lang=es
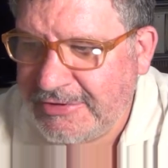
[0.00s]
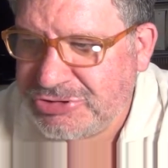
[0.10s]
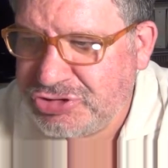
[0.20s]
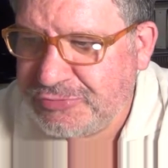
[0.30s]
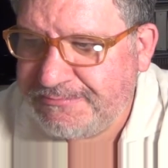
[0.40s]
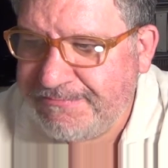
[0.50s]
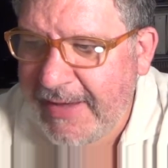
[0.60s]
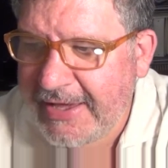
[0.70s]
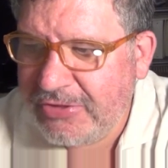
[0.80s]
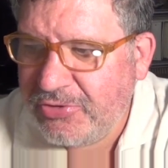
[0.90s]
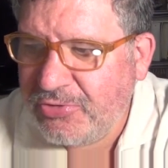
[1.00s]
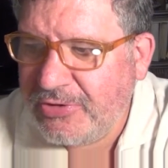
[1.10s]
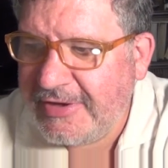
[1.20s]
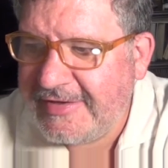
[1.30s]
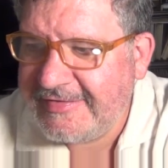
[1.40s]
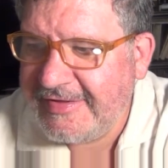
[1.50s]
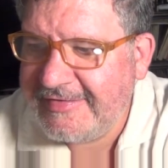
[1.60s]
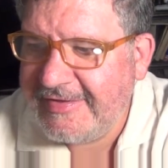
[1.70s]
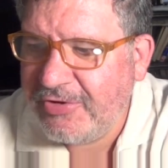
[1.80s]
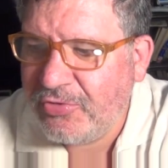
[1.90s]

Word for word: su pacto les hace